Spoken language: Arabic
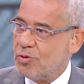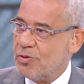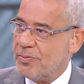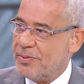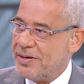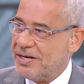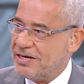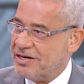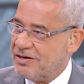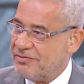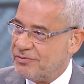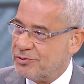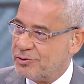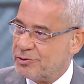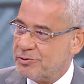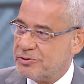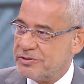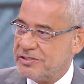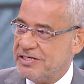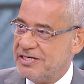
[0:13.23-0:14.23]
وبين
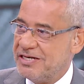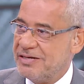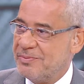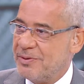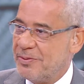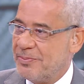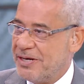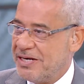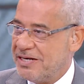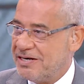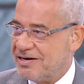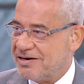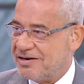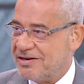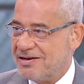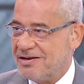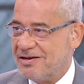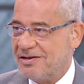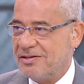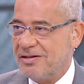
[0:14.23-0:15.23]
الفروسية ما بين
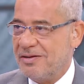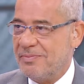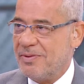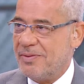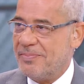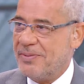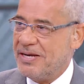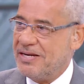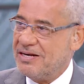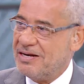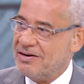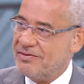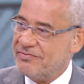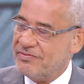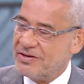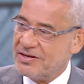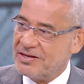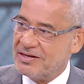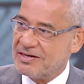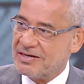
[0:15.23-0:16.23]
الرياضة ما بين
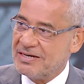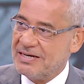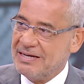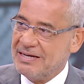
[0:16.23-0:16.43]
الفكر